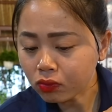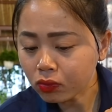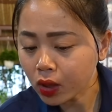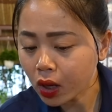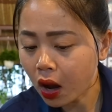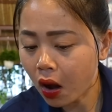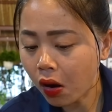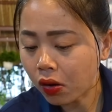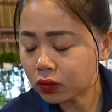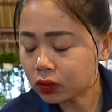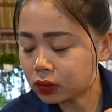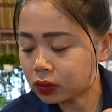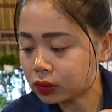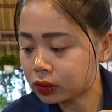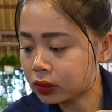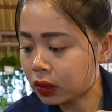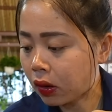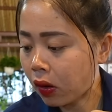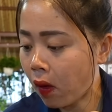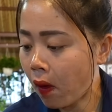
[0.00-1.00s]
mà đặc biệt ngày
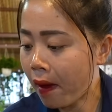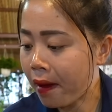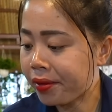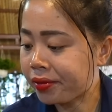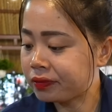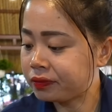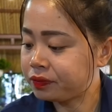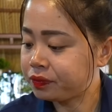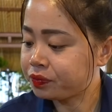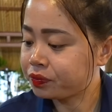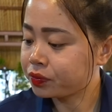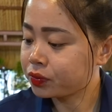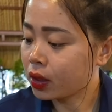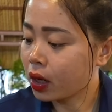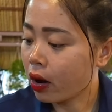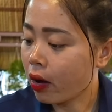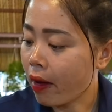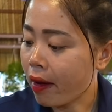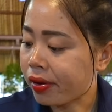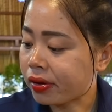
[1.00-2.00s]
hôm nay là cái mắm ruốc
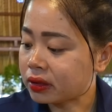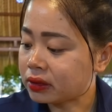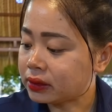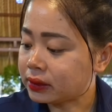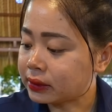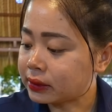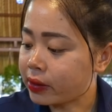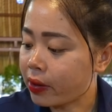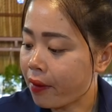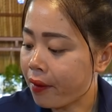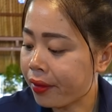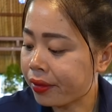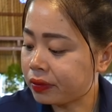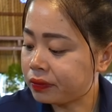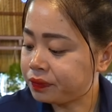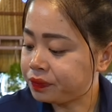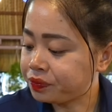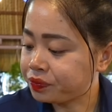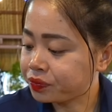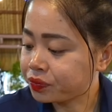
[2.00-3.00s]
nó lại
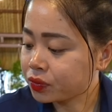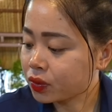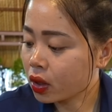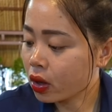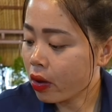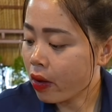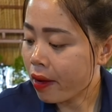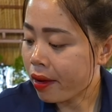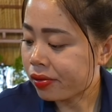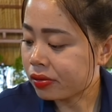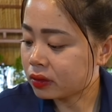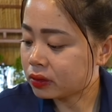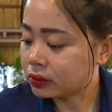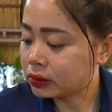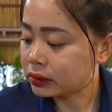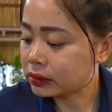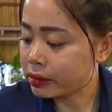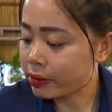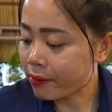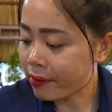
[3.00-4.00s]
còn được xào với gù
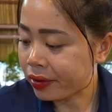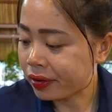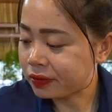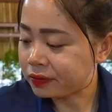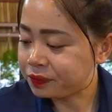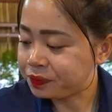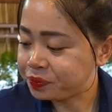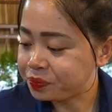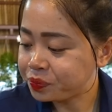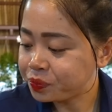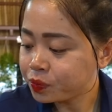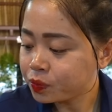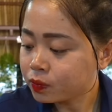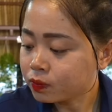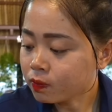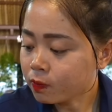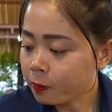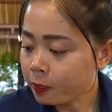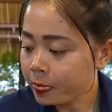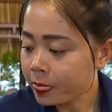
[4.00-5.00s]
bò nữa
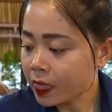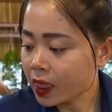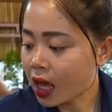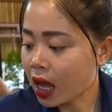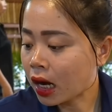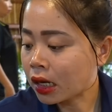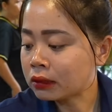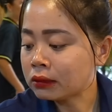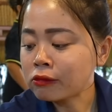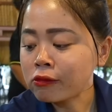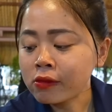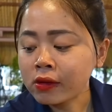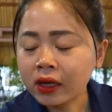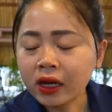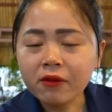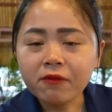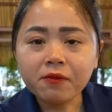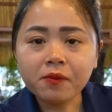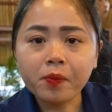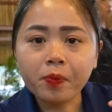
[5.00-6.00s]
ăn nó dai
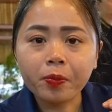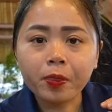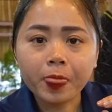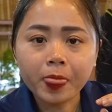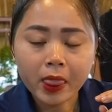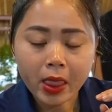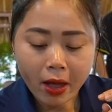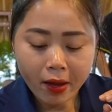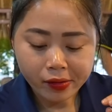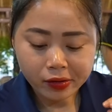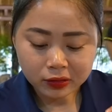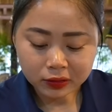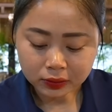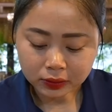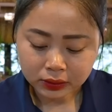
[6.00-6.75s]
thơm mùi thịt bò